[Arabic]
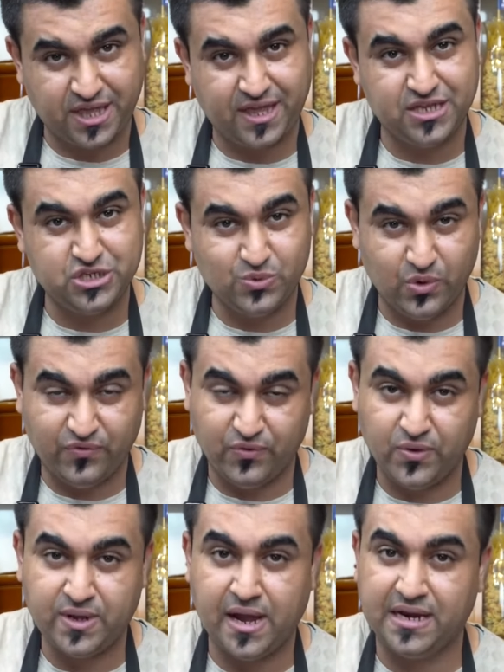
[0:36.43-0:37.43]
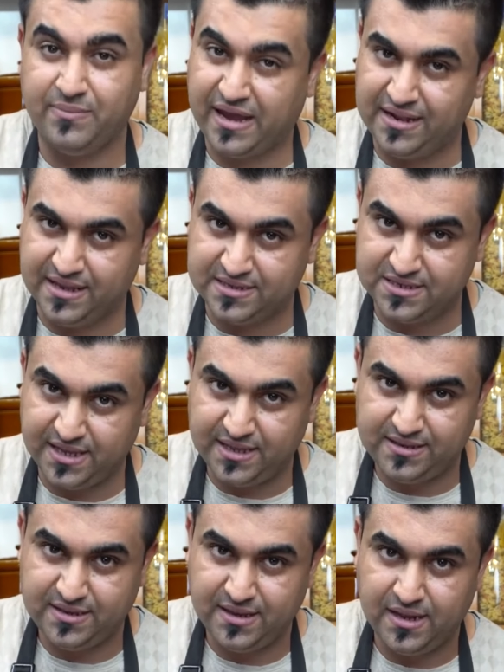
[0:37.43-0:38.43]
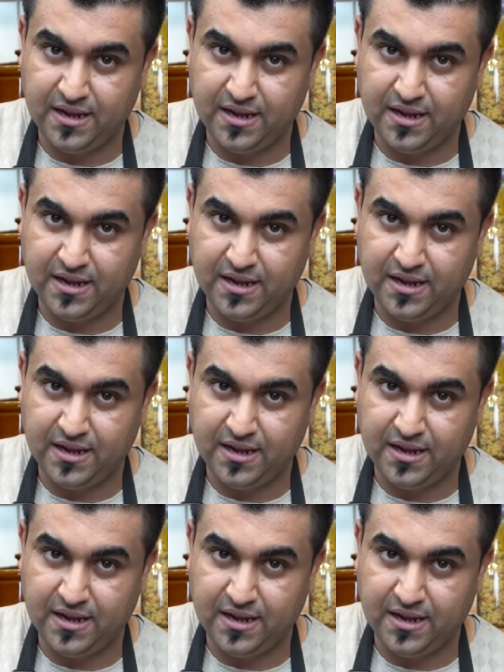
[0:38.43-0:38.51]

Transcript: دقيقه جوا فوق انا ما خليت زيت